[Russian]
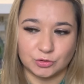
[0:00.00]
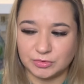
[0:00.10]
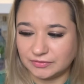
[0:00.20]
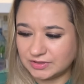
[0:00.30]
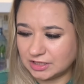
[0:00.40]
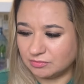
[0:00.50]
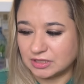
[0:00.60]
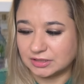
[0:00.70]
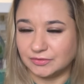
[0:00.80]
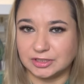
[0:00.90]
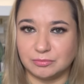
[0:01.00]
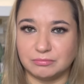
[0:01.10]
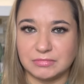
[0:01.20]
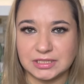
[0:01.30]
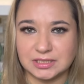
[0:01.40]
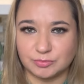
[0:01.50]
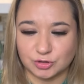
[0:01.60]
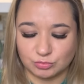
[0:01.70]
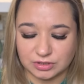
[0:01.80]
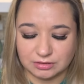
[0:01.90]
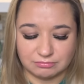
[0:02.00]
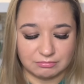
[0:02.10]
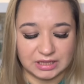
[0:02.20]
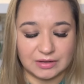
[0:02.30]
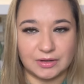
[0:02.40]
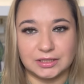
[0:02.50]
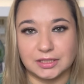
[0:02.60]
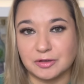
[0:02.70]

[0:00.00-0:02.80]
Но у меня в целом как-то в этом месяце почему-то маловато,